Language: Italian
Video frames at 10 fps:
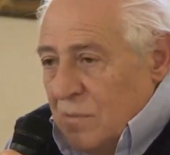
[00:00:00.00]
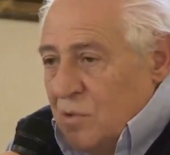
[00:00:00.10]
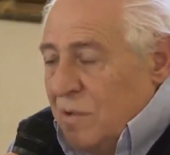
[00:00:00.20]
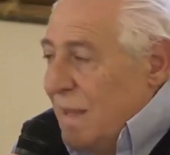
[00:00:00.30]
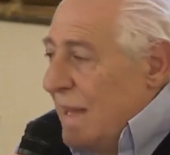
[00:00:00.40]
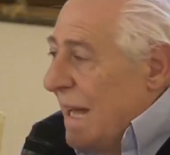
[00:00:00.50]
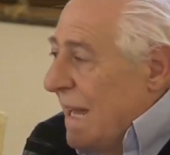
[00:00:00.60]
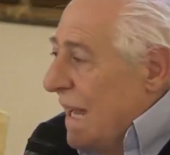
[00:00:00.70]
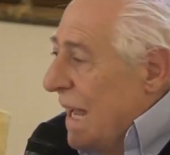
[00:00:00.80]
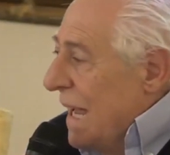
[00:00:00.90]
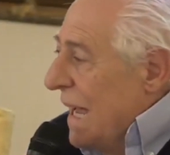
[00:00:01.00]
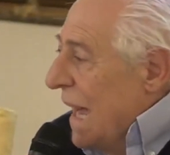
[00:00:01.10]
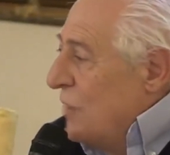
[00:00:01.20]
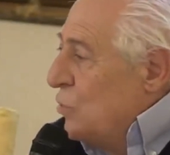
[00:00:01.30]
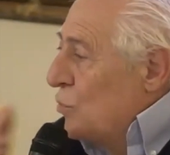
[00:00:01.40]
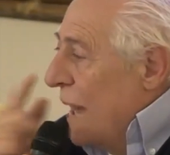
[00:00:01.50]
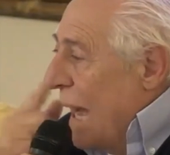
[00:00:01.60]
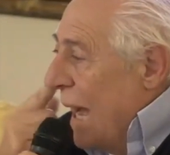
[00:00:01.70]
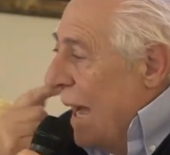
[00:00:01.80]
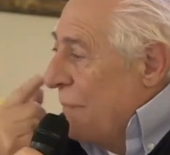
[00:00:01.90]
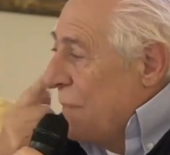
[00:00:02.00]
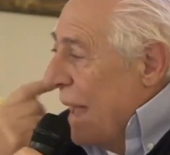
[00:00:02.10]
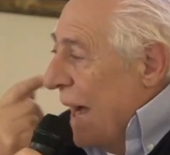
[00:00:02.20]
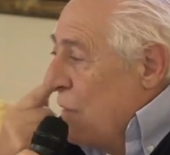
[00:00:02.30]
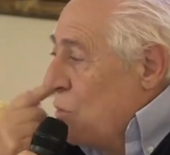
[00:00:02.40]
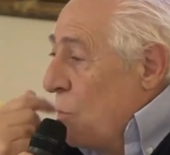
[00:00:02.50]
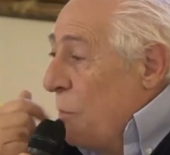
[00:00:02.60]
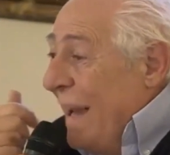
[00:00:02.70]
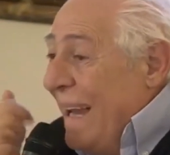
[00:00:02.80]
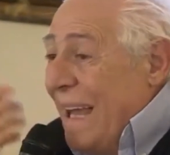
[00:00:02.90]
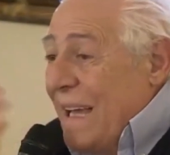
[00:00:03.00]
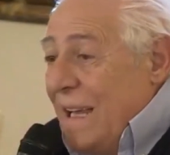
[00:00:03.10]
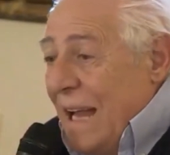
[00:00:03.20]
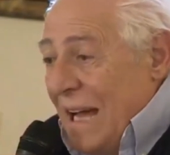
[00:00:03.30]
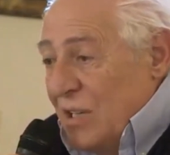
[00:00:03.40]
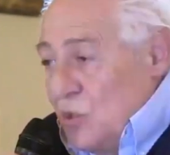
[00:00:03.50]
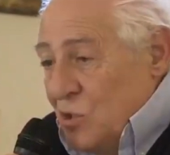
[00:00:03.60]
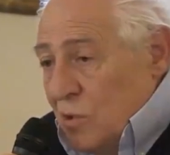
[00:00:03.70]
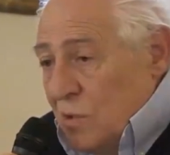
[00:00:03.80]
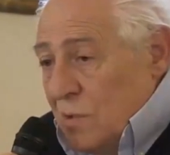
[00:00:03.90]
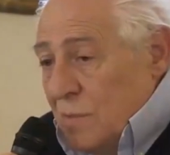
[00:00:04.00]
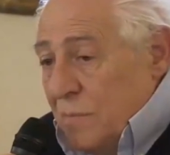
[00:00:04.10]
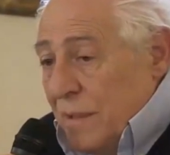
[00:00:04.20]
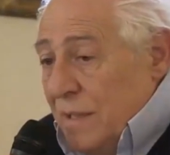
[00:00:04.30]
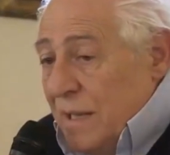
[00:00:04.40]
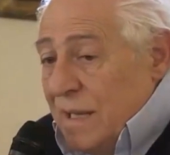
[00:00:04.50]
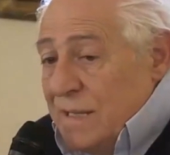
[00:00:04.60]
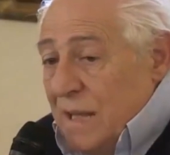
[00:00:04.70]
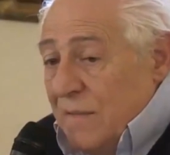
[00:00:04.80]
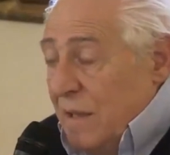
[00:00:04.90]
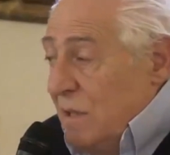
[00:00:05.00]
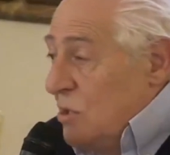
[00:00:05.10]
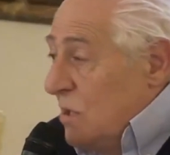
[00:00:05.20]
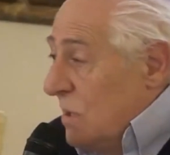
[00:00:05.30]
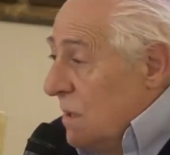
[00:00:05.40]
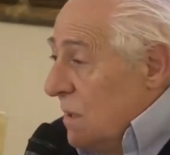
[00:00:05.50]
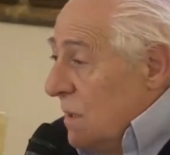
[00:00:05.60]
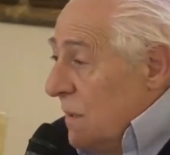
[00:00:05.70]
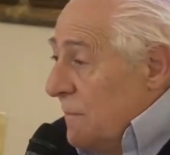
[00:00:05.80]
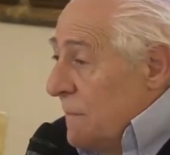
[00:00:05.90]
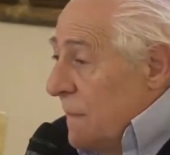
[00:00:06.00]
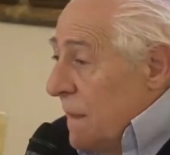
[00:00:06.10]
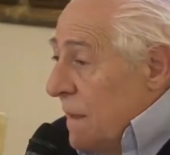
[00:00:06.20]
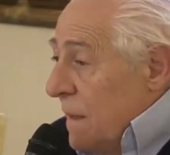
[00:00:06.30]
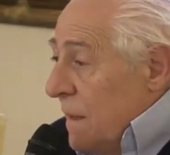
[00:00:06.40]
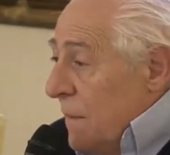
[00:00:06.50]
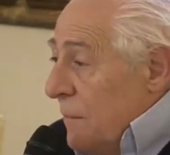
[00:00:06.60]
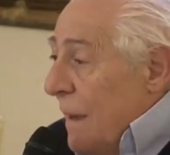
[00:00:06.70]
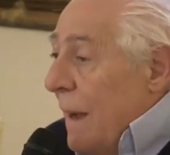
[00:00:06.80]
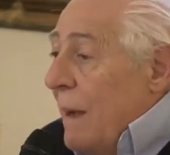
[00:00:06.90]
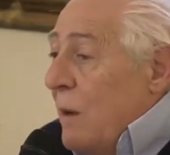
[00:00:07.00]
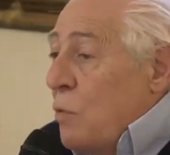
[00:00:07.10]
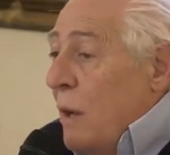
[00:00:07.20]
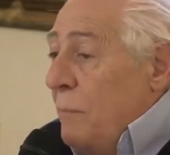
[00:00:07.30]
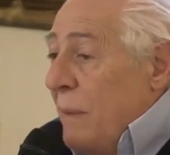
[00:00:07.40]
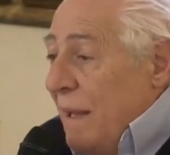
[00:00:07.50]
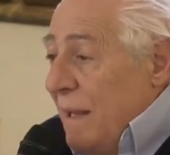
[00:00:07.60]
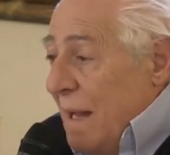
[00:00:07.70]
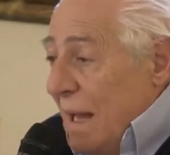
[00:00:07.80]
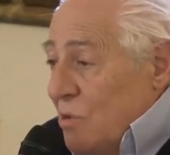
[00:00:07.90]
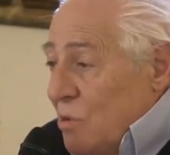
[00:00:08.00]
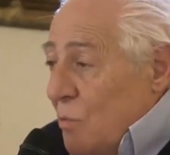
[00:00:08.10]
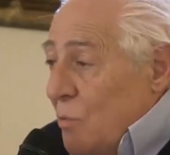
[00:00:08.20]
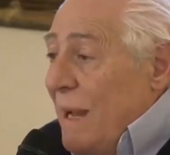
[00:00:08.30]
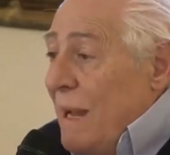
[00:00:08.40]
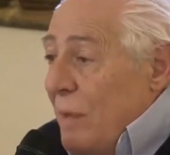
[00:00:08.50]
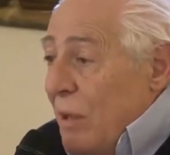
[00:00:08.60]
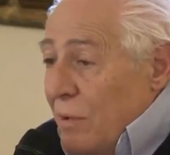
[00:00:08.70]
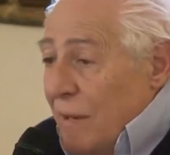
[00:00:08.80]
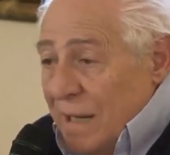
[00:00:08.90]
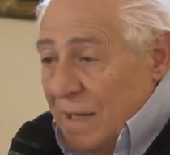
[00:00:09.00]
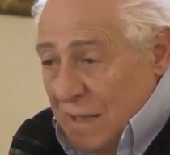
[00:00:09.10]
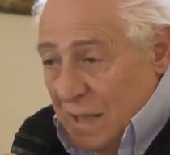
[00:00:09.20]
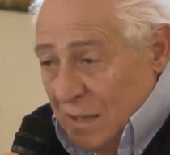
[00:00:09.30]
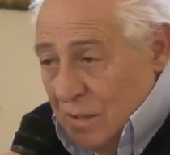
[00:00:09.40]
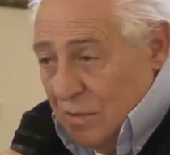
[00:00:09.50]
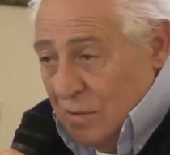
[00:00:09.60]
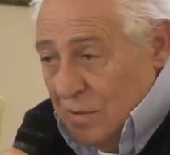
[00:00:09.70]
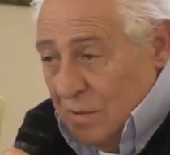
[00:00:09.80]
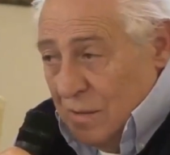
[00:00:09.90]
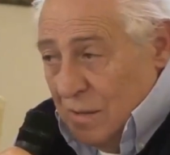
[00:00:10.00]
bisogna andare ad, una, ad un pellegrinaggio per dire che sei felice. Ma quel pellegrinaggio, quella Madonna che ti ha detto?